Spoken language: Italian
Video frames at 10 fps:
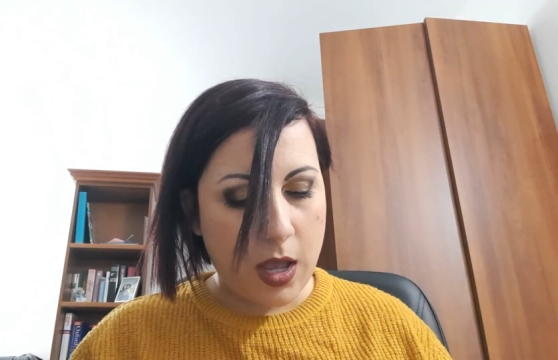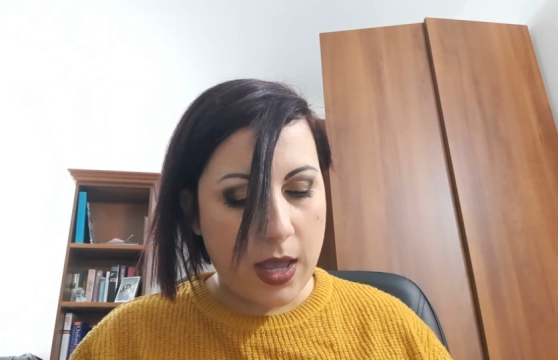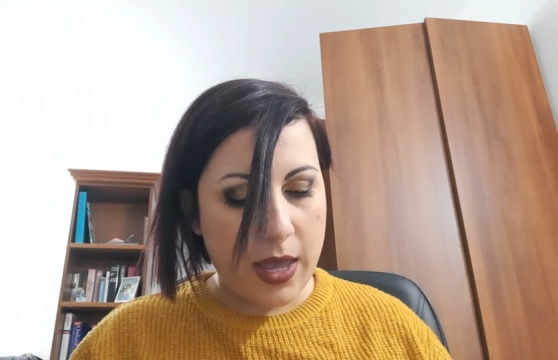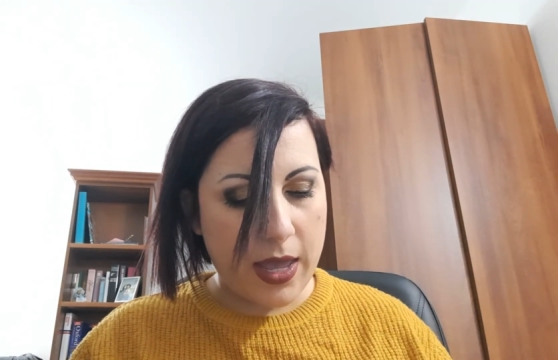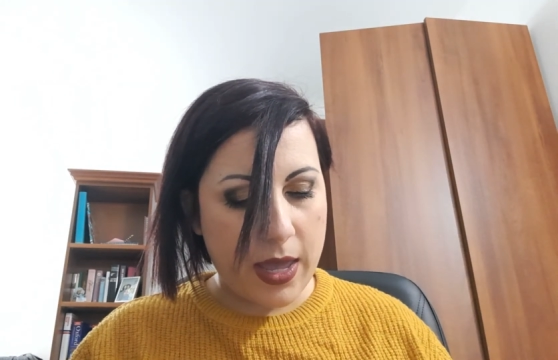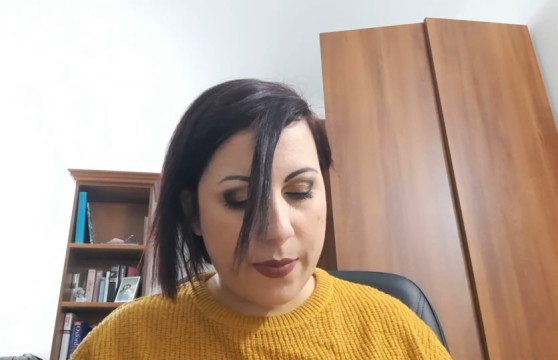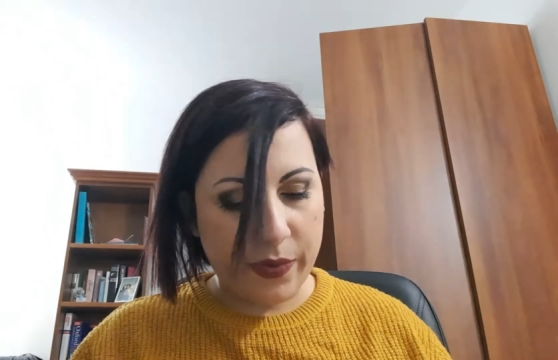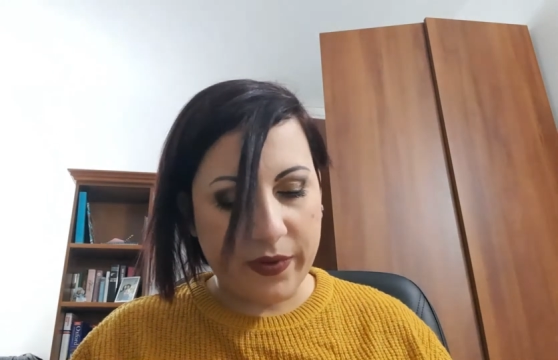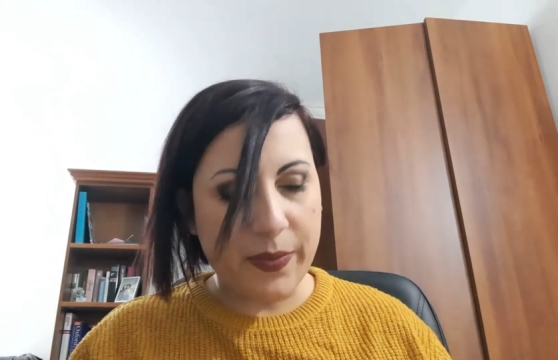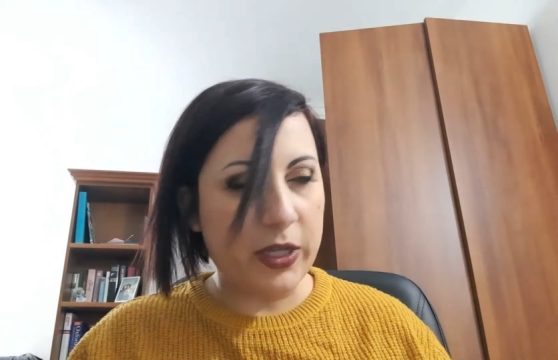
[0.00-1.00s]
E
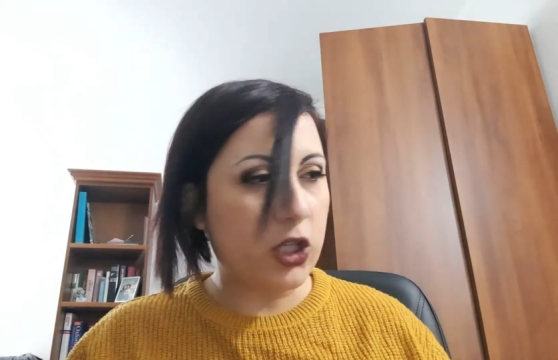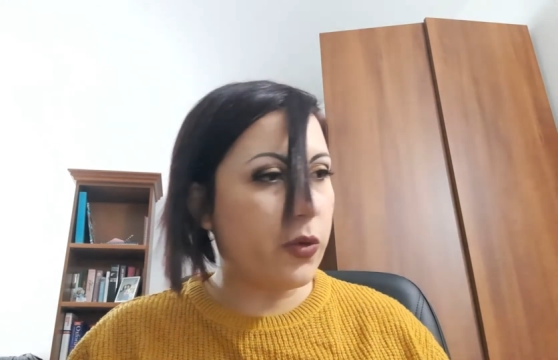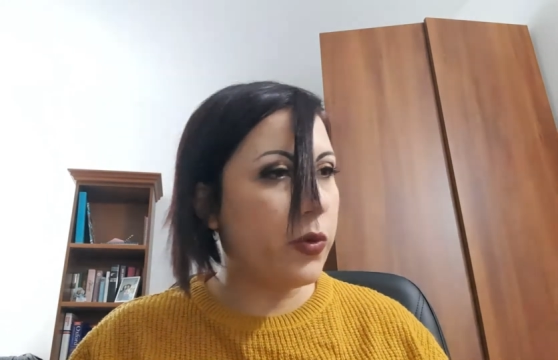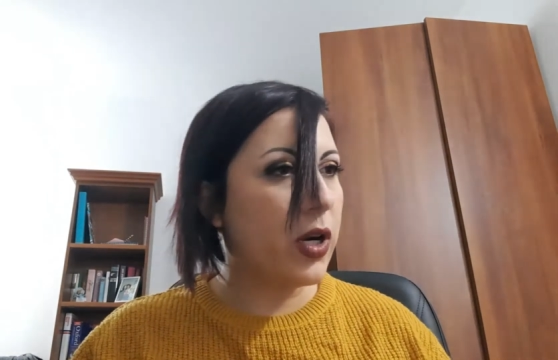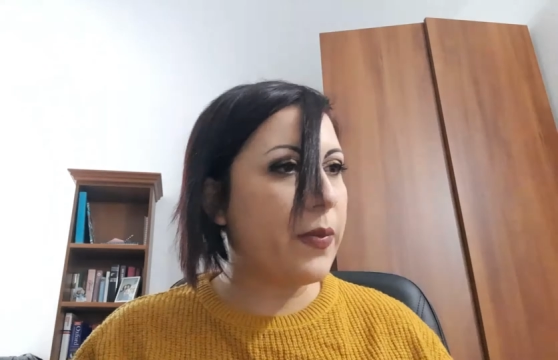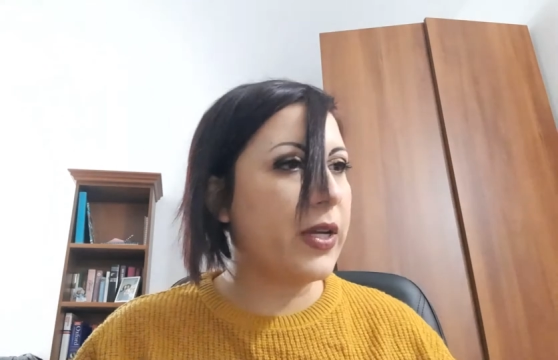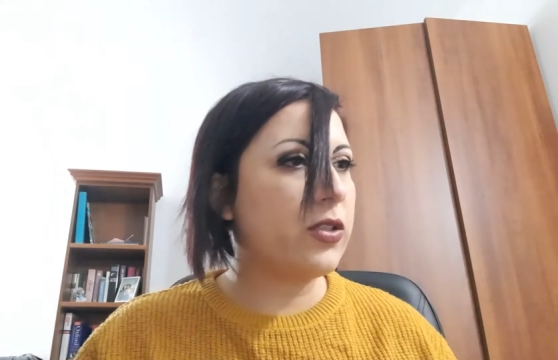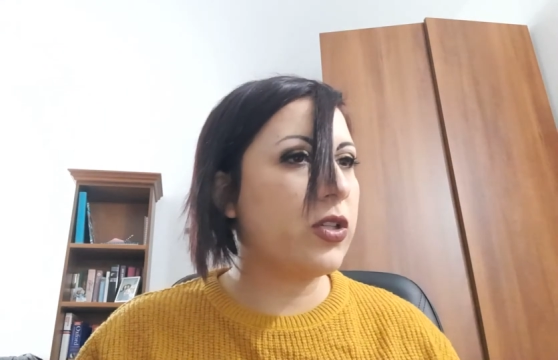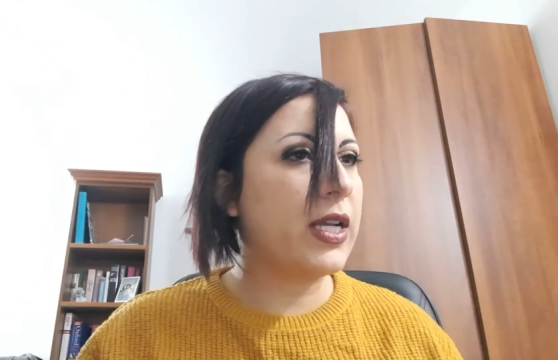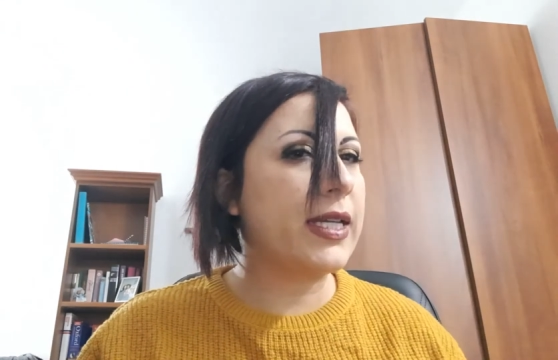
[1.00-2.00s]
poi vabbè c'è il buon
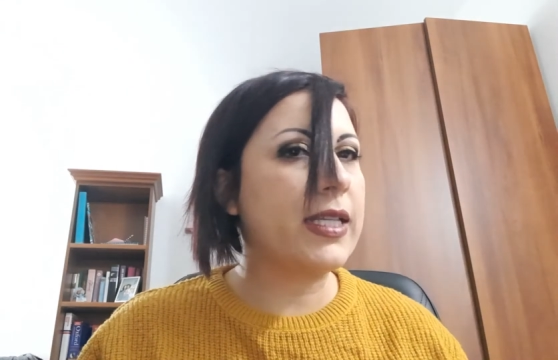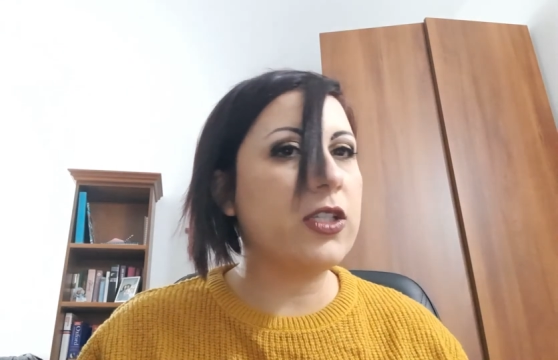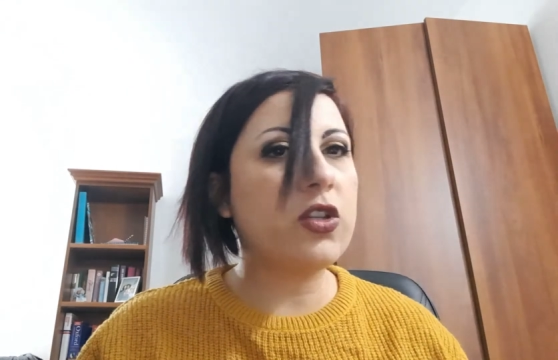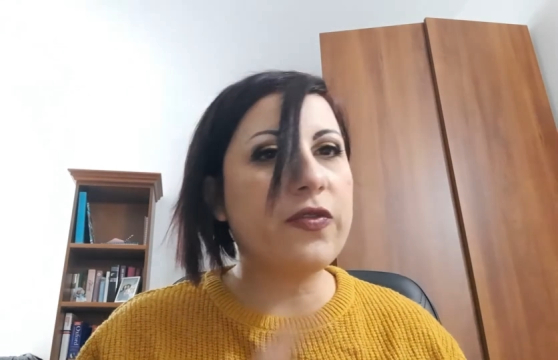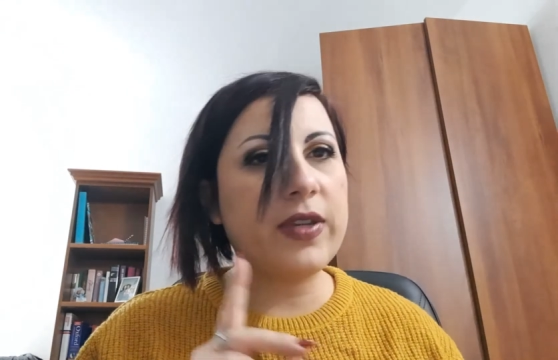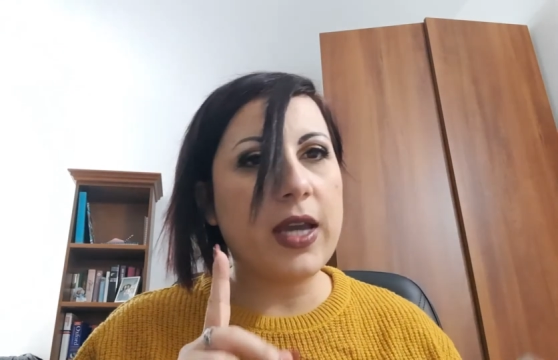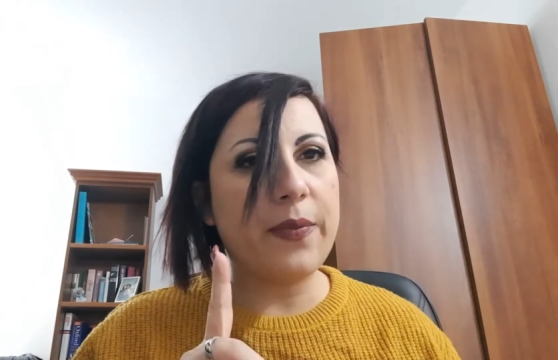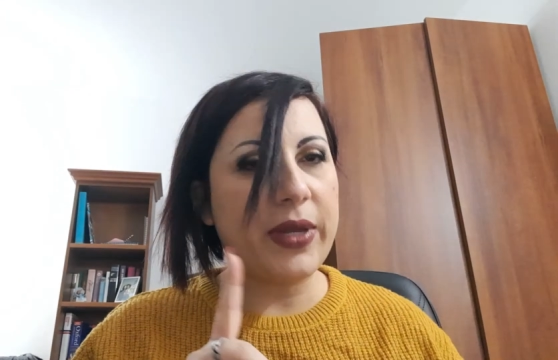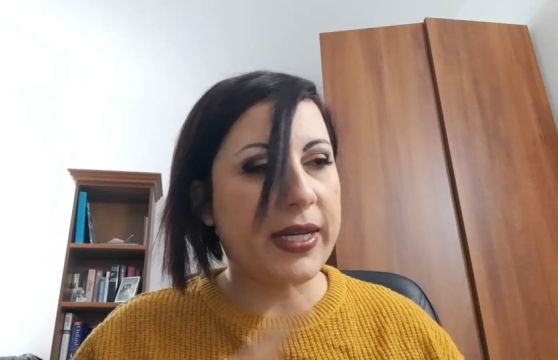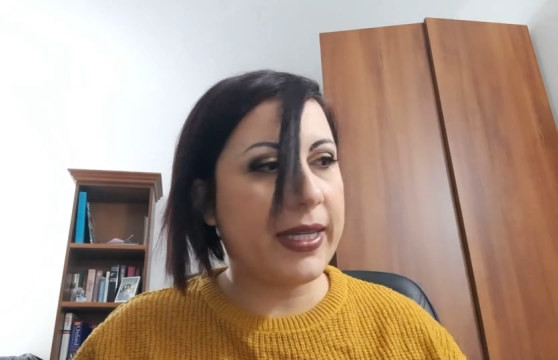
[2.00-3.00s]
Amazon anche di Sofia
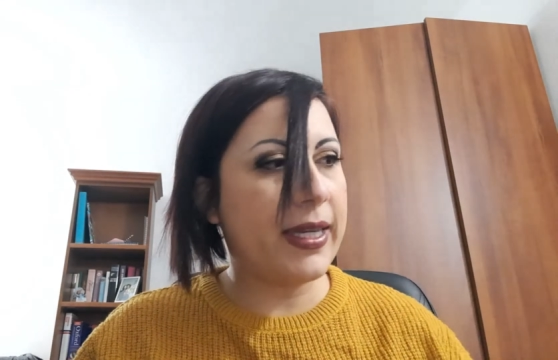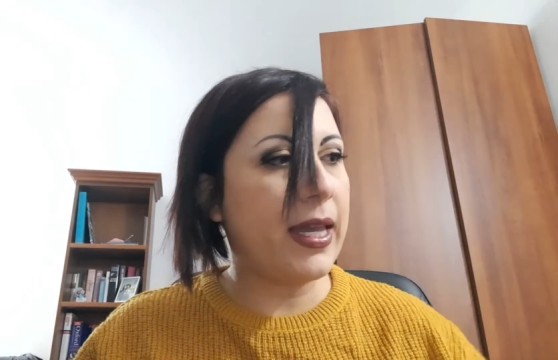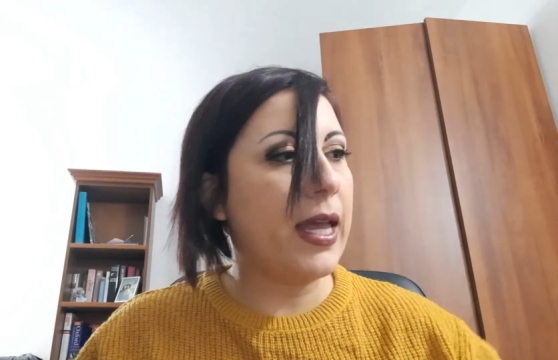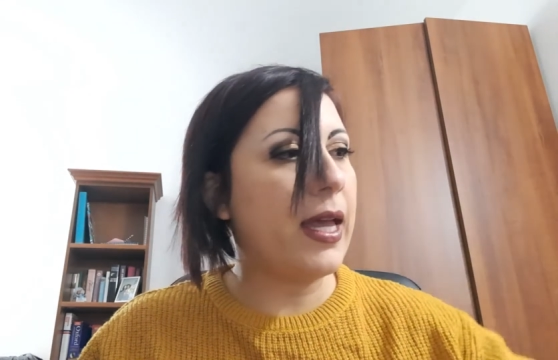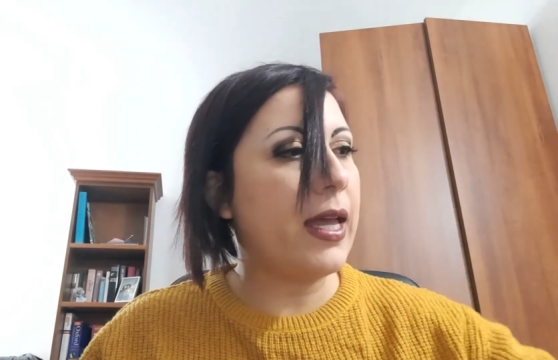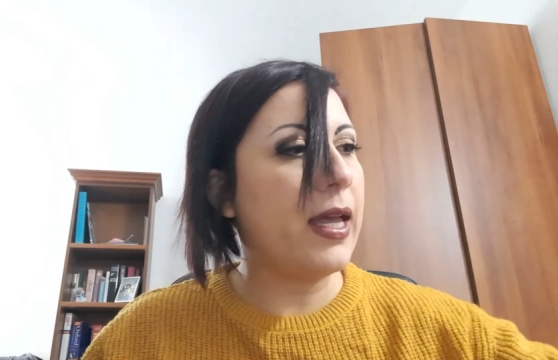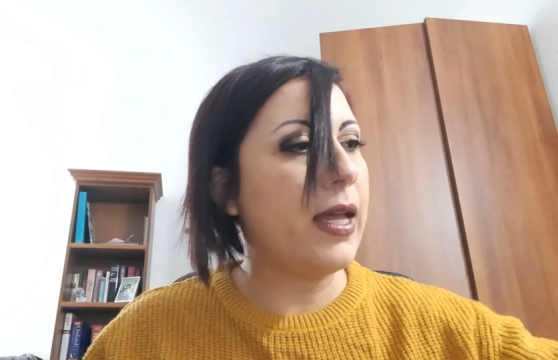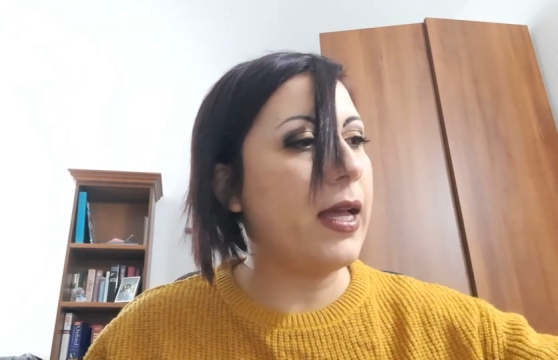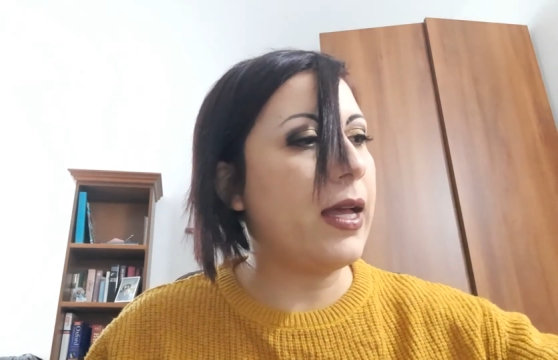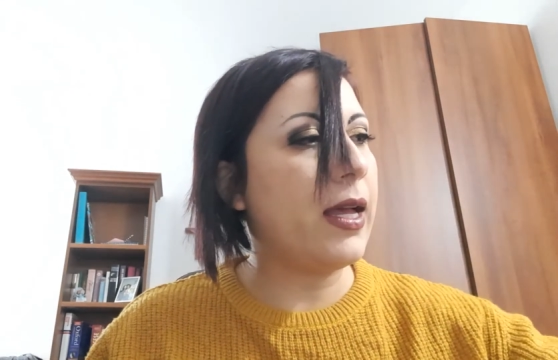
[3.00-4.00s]
perché
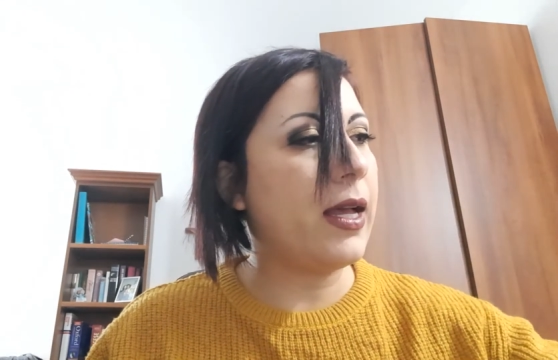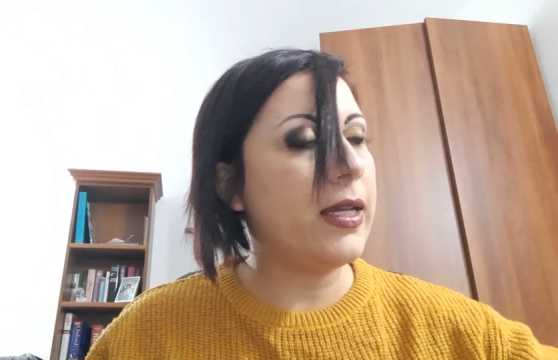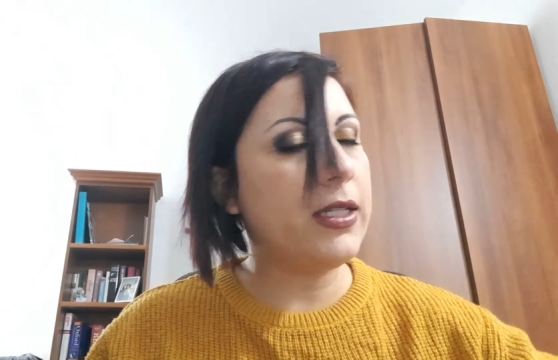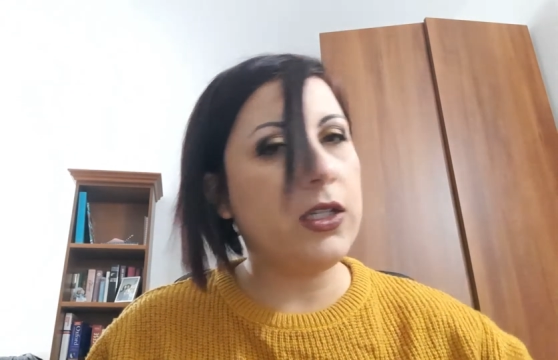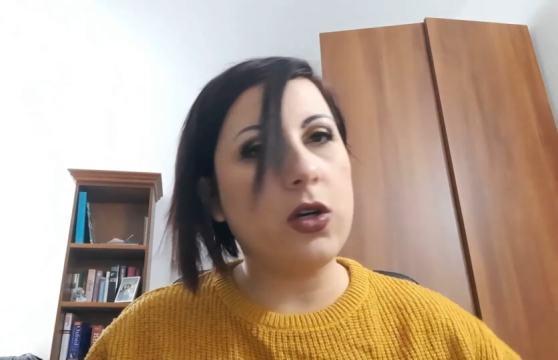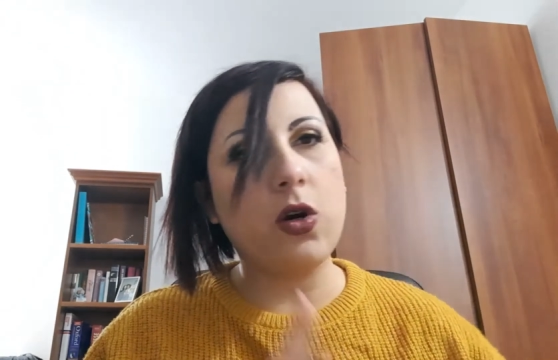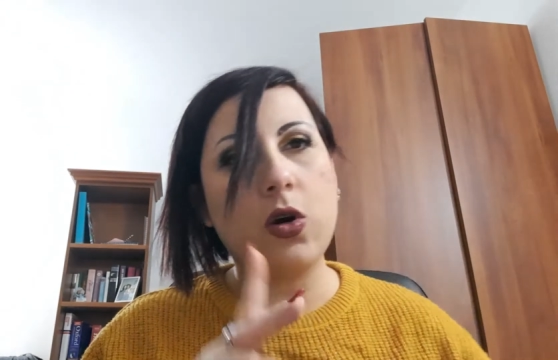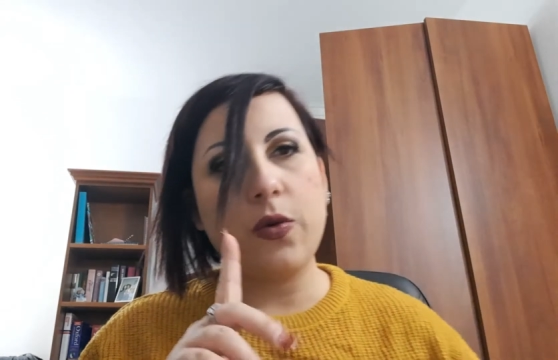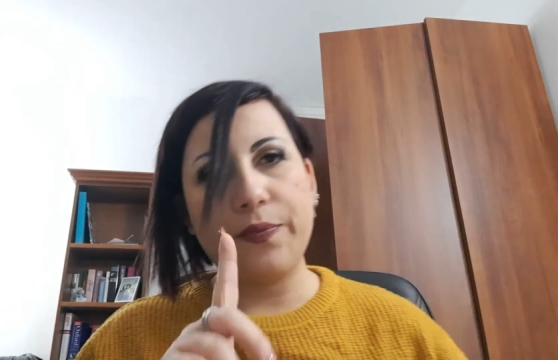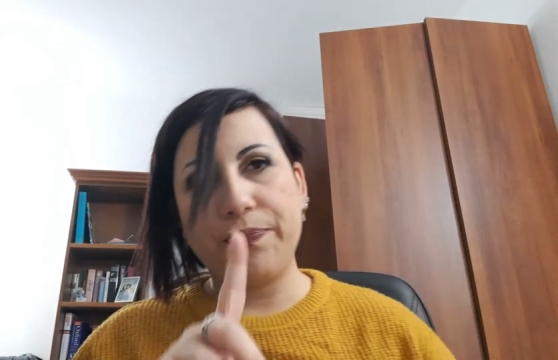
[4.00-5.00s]
eh,
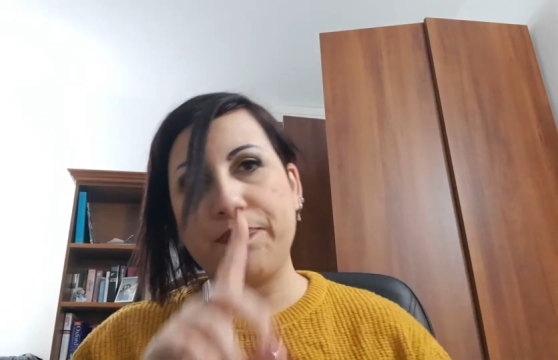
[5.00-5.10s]
io